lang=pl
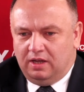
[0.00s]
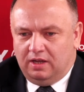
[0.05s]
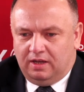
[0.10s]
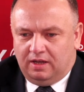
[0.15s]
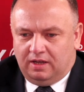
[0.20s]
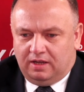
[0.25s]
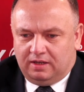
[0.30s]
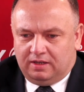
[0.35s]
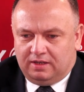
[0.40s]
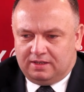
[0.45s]

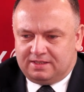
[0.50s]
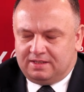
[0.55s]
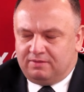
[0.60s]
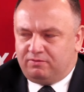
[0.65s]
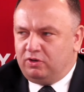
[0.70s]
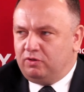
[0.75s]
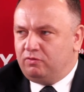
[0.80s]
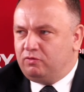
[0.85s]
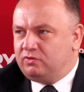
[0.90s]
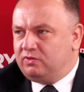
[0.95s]
jest za
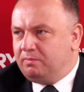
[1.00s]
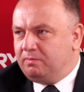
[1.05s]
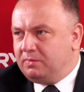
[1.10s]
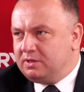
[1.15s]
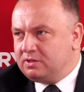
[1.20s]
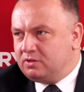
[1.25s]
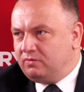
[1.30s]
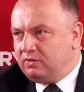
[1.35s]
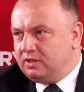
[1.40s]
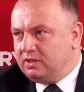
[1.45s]
województwem
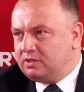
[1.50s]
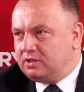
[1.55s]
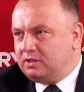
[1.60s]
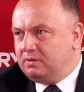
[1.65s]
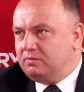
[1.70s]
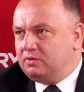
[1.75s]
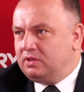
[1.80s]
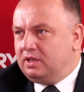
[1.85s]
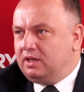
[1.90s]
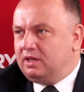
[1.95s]

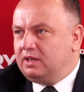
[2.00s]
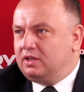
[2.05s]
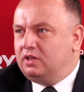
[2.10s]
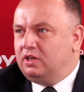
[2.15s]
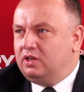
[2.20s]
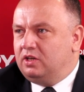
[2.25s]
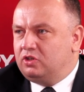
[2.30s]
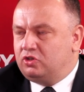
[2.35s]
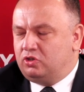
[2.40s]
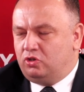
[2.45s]
mazowieckim, tak?
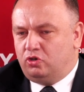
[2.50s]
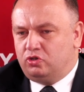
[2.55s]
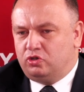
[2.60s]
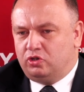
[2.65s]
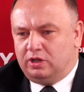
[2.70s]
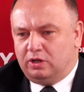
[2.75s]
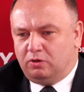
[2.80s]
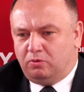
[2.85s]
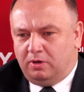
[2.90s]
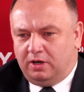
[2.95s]
jeżeli chodzi
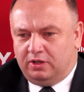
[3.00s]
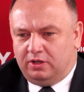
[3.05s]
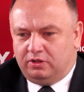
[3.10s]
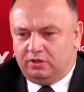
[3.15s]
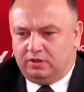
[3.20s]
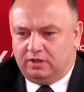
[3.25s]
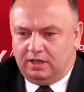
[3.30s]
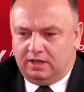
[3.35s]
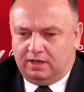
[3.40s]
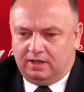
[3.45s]
o
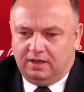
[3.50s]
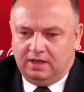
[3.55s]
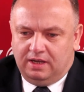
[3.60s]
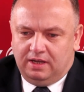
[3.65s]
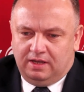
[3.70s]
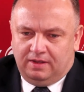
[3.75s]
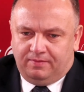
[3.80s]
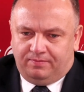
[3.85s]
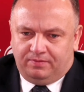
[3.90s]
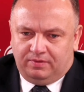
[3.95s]
nakłady na,
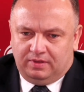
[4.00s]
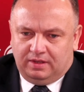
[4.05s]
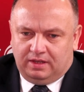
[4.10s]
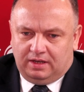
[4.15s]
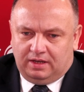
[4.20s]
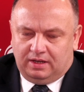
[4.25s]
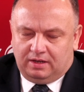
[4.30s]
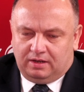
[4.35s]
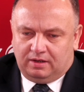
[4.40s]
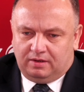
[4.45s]

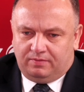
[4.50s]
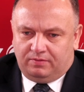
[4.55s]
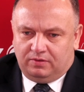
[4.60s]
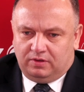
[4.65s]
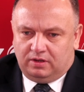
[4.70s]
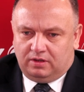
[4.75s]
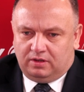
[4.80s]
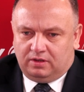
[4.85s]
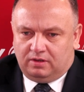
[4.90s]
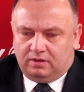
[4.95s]
na e,
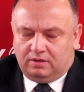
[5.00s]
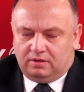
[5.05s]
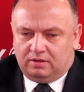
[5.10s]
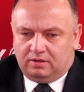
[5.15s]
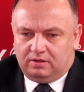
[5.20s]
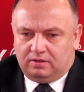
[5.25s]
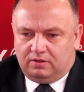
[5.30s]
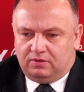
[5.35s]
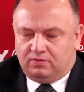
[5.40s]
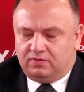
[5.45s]

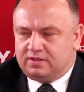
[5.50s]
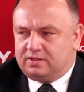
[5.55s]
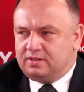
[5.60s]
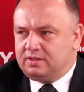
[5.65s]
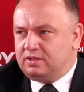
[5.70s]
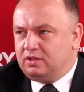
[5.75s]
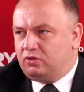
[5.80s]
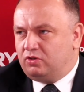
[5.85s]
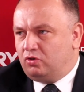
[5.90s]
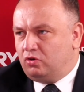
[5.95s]

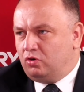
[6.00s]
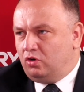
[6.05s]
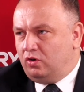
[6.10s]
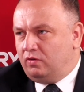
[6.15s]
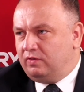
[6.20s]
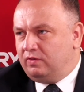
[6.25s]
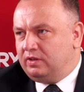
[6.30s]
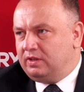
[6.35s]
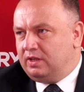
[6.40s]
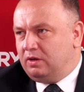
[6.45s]
inwestycje
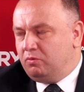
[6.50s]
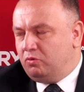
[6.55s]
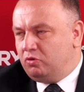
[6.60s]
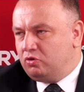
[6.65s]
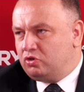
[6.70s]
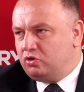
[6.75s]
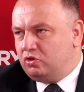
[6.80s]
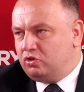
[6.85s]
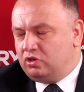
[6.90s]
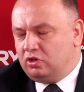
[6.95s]
drogowe, na
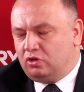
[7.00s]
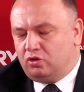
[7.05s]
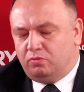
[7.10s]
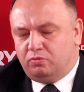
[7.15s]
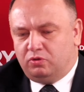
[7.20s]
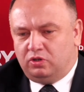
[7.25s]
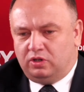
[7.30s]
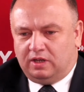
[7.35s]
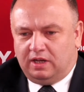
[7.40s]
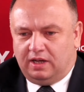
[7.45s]
łączność, na
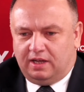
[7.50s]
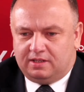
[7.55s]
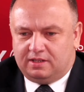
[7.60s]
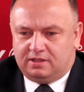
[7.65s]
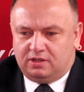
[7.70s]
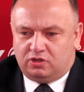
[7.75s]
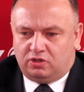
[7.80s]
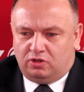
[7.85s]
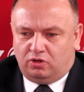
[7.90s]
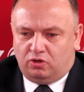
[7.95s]

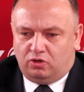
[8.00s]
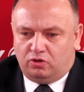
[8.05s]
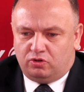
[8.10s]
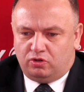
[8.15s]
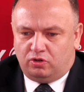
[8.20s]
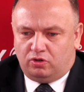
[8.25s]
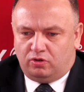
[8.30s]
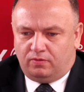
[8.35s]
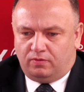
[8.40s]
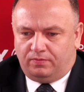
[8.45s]
komunikację, jeżeli
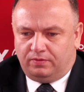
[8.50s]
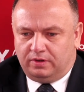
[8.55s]
chodzi o e,